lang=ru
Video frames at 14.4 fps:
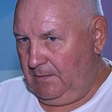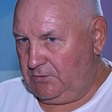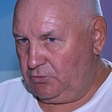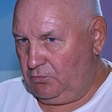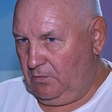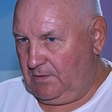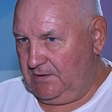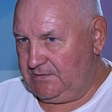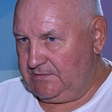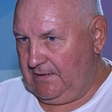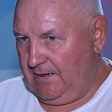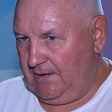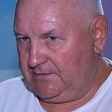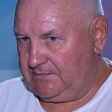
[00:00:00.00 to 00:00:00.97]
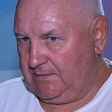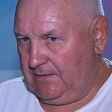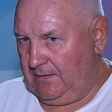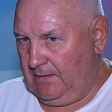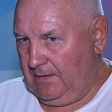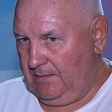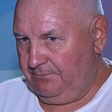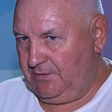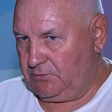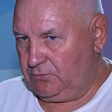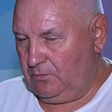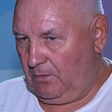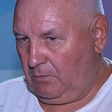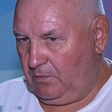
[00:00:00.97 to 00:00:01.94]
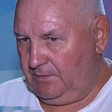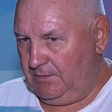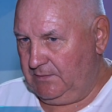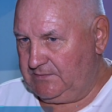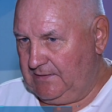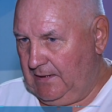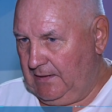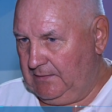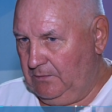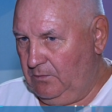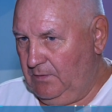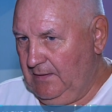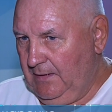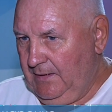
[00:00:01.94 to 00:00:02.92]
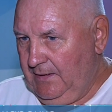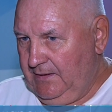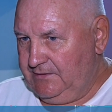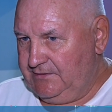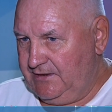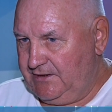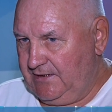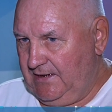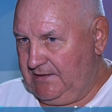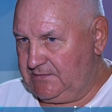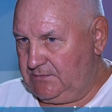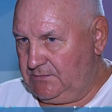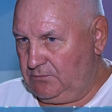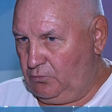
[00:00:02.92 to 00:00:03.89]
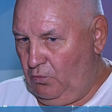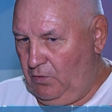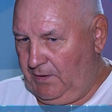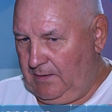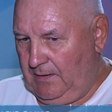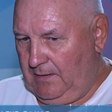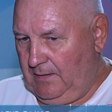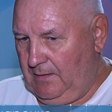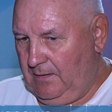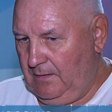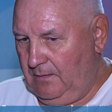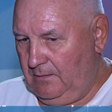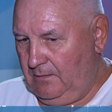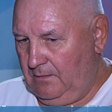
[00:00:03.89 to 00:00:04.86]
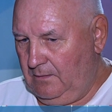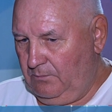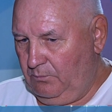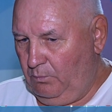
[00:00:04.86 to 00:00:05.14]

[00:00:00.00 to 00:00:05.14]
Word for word: Что касается международных стартов, сейчас только э,